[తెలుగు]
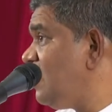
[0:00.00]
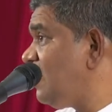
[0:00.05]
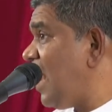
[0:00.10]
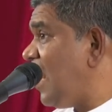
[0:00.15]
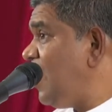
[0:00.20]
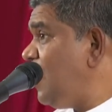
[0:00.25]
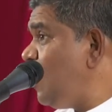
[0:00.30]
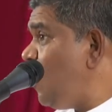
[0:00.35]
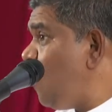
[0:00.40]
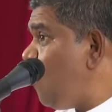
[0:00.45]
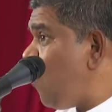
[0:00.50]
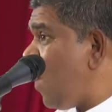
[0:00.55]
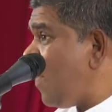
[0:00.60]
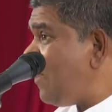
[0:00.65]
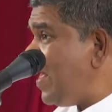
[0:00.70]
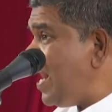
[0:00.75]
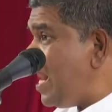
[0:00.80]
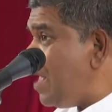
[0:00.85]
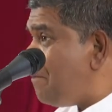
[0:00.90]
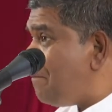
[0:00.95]
తన్ను
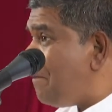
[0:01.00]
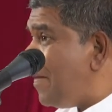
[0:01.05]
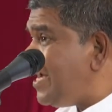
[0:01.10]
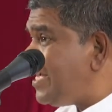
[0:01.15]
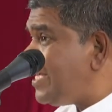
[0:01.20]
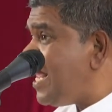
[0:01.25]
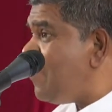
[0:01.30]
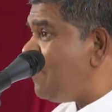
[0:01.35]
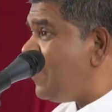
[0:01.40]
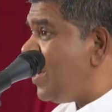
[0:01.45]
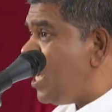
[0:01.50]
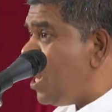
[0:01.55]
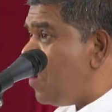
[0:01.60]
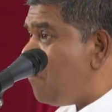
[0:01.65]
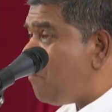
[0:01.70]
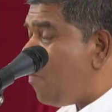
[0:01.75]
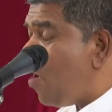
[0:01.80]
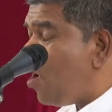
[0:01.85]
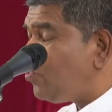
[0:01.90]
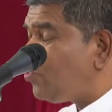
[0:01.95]
వదిలిపెట్టి
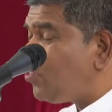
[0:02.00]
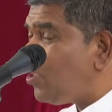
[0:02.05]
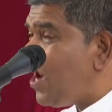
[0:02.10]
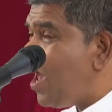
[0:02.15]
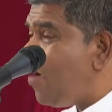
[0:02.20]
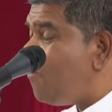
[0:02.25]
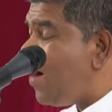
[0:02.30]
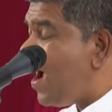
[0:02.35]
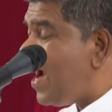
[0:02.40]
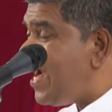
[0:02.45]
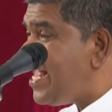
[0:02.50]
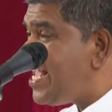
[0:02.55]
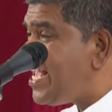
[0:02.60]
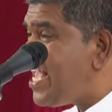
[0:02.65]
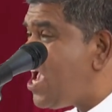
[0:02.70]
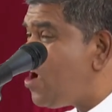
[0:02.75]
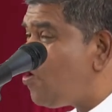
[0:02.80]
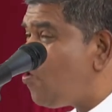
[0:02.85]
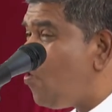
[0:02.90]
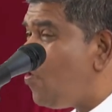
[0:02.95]
వెళ్ళిపోతున్న
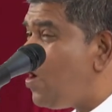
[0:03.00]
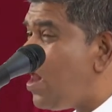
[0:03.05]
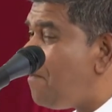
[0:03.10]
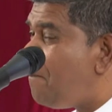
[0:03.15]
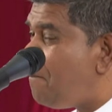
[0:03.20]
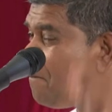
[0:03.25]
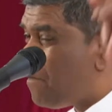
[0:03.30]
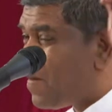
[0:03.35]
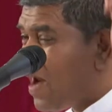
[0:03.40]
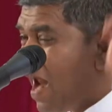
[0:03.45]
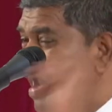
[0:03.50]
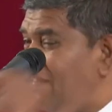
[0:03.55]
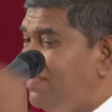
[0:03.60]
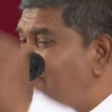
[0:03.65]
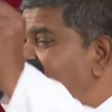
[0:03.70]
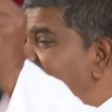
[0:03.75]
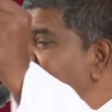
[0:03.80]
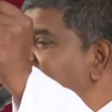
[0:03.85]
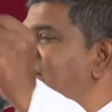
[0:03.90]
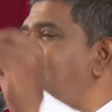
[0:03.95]
వానికి కూడా
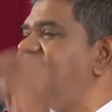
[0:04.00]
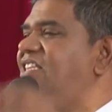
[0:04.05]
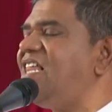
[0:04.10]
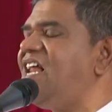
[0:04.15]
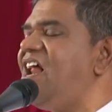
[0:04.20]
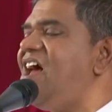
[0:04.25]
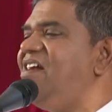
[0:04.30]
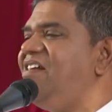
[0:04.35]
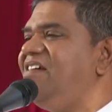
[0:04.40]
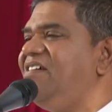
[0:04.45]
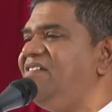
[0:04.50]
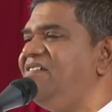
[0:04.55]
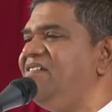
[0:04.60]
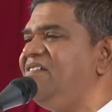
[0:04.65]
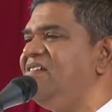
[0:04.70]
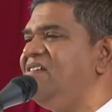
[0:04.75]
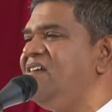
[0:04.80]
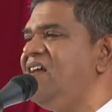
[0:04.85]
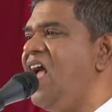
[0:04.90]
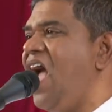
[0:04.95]
ప్రార్థన చేస్తాడు
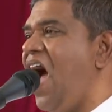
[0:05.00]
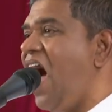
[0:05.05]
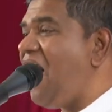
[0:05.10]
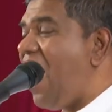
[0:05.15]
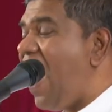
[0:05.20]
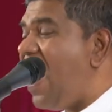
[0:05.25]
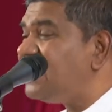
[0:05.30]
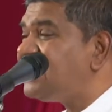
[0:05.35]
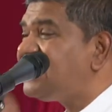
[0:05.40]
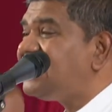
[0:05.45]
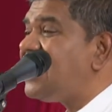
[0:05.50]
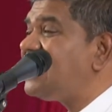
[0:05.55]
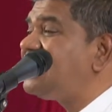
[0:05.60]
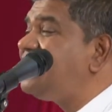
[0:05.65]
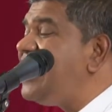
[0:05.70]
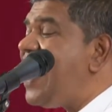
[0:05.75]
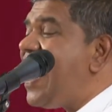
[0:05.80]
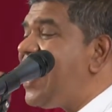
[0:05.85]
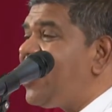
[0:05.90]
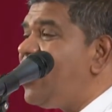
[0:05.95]
ఆ
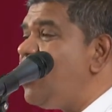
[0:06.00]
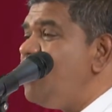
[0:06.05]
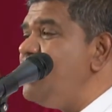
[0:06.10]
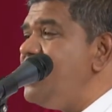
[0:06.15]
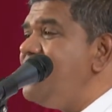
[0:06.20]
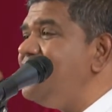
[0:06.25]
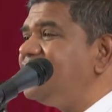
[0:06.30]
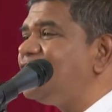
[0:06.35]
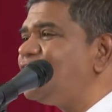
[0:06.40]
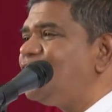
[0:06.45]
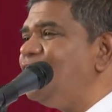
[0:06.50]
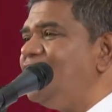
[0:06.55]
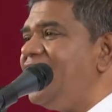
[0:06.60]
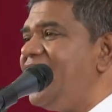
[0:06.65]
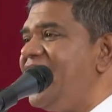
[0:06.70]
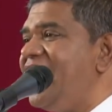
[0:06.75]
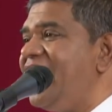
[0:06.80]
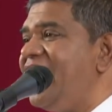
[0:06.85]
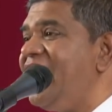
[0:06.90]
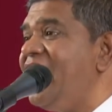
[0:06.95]
శక్తి ఎక్కడుండి వస్తుంది
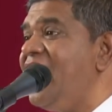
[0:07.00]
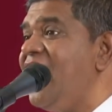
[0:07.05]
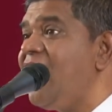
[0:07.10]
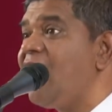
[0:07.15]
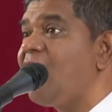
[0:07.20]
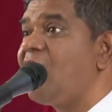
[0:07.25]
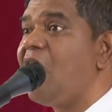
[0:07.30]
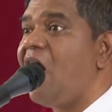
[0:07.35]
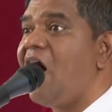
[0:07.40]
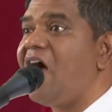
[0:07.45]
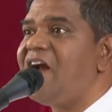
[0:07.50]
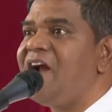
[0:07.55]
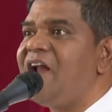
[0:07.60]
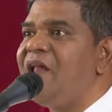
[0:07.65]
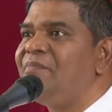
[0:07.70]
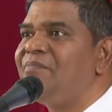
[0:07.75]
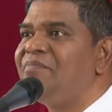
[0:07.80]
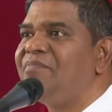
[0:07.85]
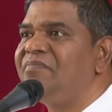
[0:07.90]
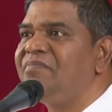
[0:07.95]

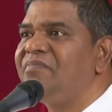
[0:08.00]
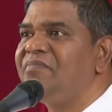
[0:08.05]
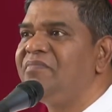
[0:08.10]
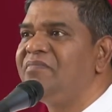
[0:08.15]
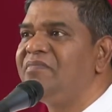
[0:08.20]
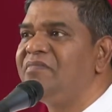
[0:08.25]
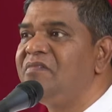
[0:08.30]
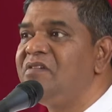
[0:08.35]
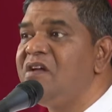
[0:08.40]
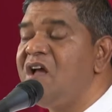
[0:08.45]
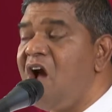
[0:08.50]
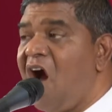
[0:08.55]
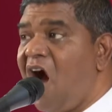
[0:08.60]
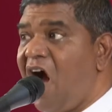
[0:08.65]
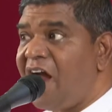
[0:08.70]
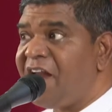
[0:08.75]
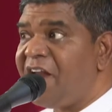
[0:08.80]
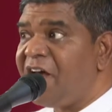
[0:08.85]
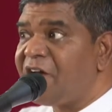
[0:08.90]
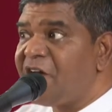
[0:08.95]
కారణం
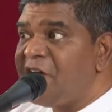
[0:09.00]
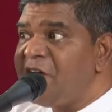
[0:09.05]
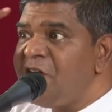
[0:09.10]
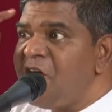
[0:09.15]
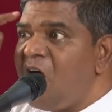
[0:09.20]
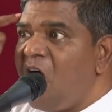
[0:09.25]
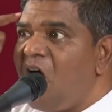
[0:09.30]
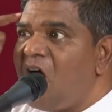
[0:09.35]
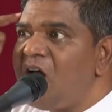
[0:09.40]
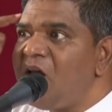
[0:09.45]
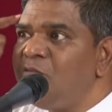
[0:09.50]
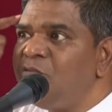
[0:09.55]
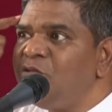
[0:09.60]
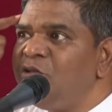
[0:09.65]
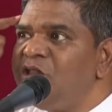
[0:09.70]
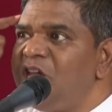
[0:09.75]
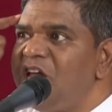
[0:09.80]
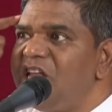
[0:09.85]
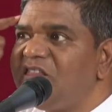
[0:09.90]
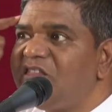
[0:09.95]
ఆయనకి జ్ఞానం
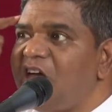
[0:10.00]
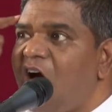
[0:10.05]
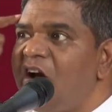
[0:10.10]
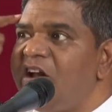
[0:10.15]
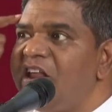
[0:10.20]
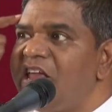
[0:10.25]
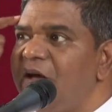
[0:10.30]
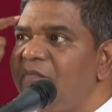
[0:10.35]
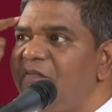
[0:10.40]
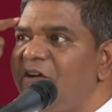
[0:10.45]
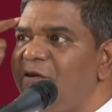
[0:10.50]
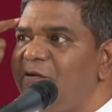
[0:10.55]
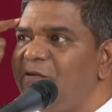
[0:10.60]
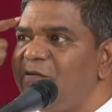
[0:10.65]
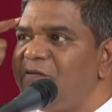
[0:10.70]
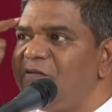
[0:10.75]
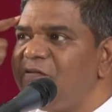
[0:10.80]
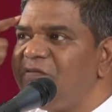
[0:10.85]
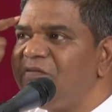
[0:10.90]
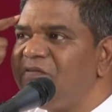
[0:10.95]
ఉంది తాను ఎవరు
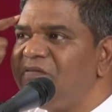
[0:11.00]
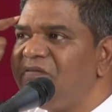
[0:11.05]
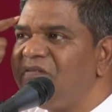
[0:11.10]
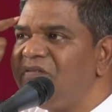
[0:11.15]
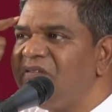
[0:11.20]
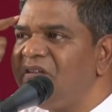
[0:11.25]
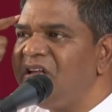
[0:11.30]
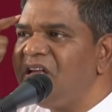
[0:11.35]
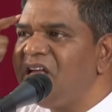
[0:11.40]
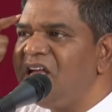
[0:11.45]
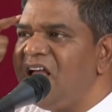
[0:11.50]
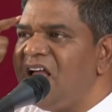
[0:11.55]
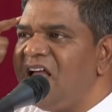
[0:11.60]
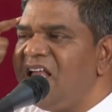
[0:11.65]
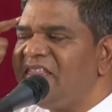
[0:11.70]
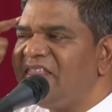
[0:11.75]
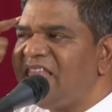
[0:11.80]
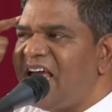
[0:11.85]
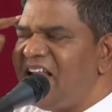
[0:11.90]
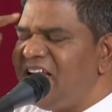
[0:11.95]

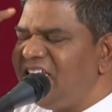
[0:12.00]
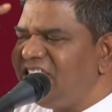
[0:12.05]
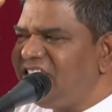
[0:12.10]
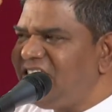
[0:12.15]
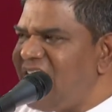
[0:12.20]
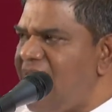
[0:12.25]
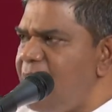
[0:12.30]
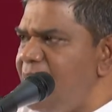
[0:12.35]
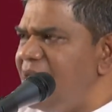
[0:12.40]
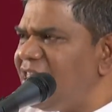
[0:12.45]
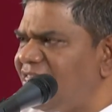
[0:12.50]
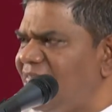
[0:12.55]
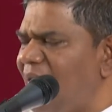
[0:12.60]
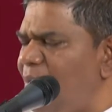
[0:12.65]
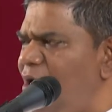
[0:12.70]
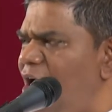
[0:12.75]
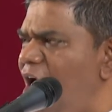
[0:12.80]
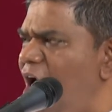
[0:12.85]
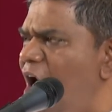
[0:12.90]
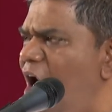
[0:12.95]
తన
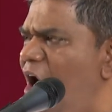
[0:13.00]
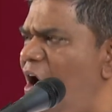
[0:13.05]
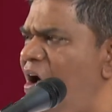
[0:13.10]
జీవితంలో